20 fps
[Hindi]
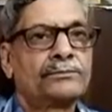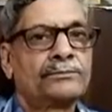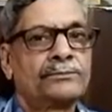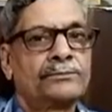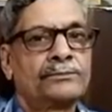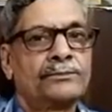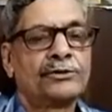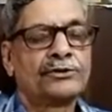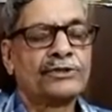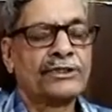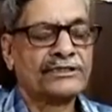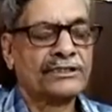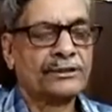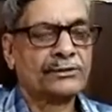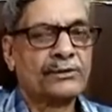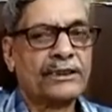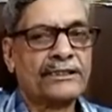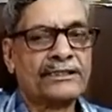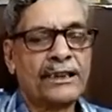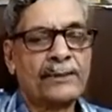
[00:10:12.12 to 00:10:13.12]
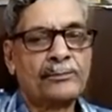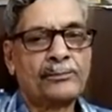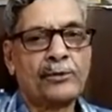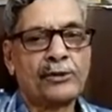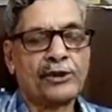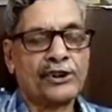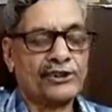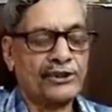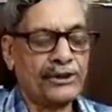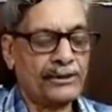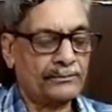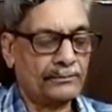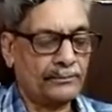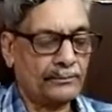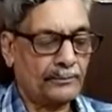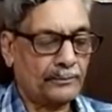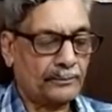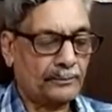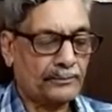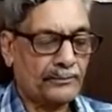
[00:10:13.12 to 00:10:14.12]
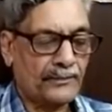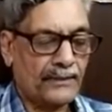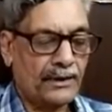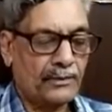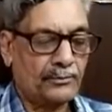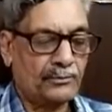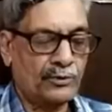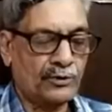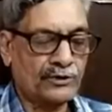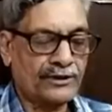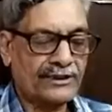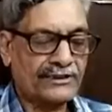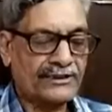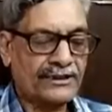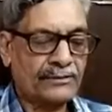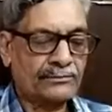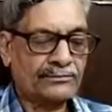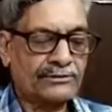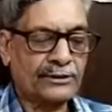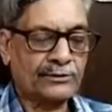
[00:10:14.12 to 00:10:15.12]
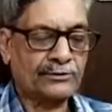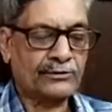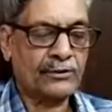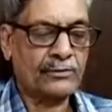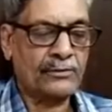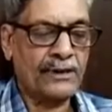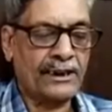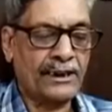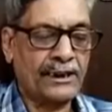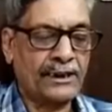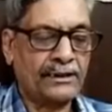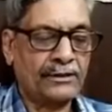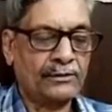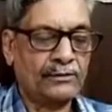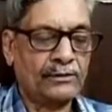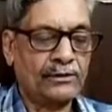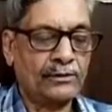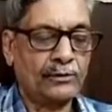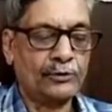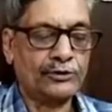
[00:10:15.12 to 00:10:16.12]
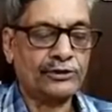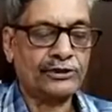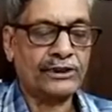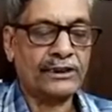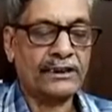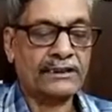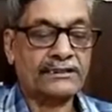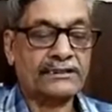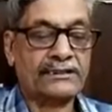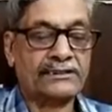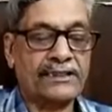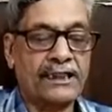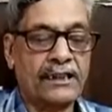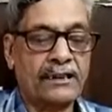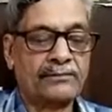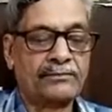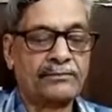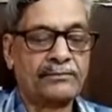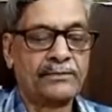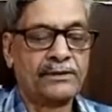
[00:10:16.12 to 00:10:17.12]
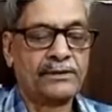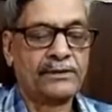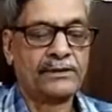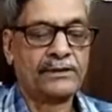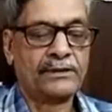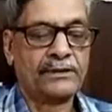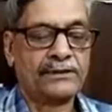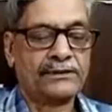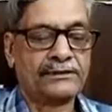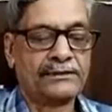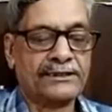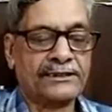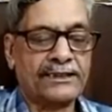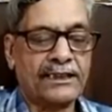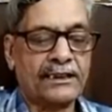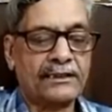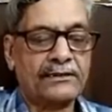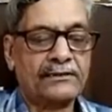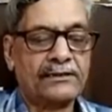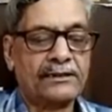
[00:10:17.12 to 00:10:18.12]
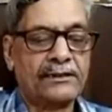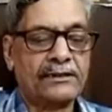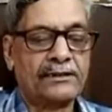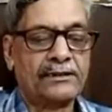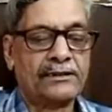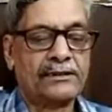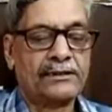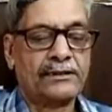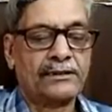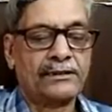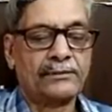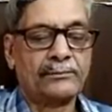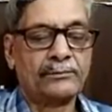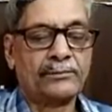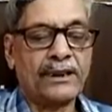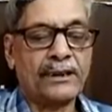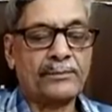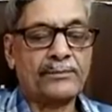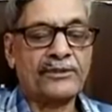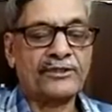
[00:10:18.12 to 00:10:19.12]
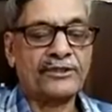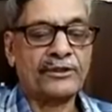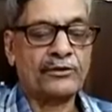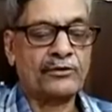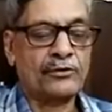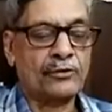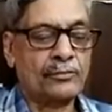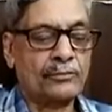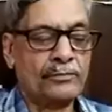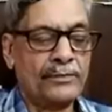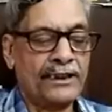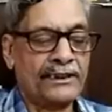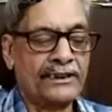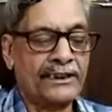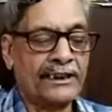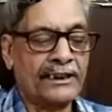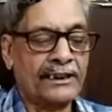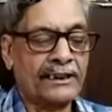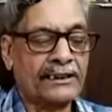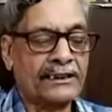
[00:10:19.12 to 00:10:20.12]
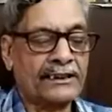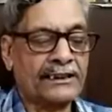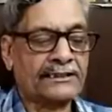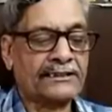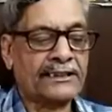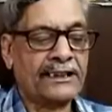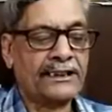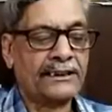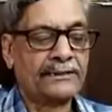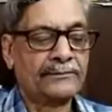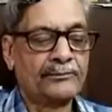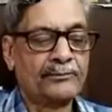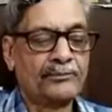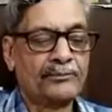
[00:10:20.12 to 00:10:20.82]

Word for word: पोषक तत्व आता है पोटेशियम पोटेशियम तत्व हमारे उच्च रक्तचाप तथा ब्लड प्रेशर को मेंटेन करके रखता है